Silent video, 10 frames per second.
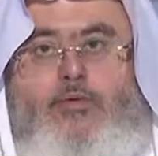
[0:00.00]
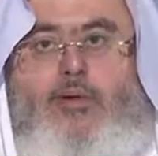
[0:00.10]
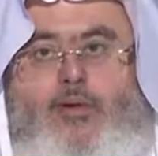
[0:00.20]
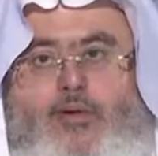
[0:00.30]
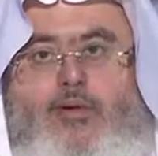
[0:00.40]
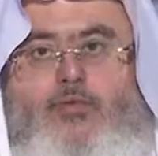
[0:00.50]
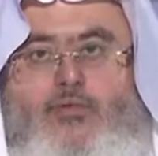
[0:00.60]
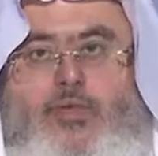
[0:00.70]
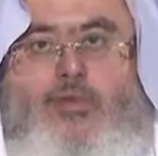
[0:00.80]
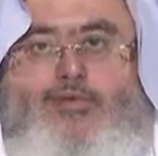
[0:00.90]
طبعا هذه
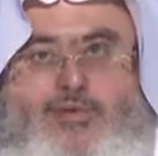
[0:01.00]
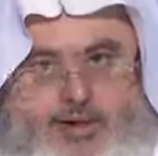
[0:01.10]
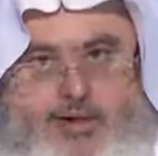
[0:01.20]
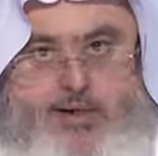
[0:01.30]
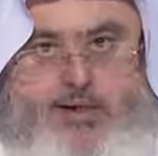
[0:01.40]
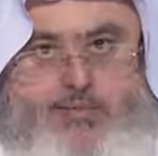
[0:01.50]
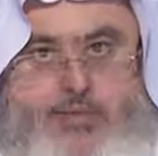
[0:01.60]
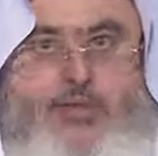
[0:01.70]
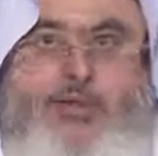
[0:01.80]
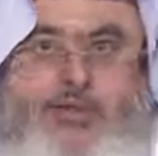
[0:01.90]
مصيبة في المعنى
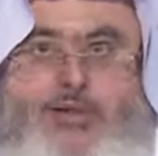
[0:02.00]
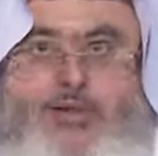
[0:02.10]
مصيبة